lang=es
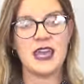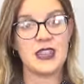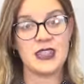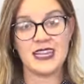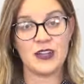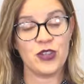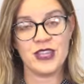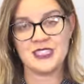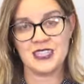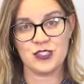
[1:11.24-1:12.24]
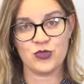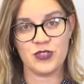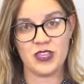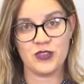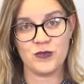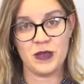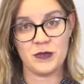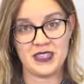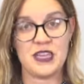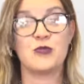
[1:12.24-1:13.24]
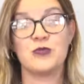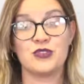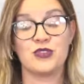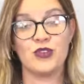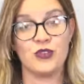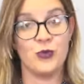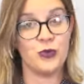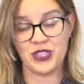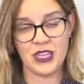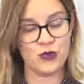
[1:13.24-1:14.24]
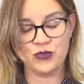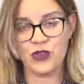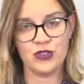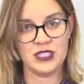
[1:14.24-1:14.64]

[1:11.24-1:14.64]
En Zaragoza están estudiando implementar un protocolo porque aún no lo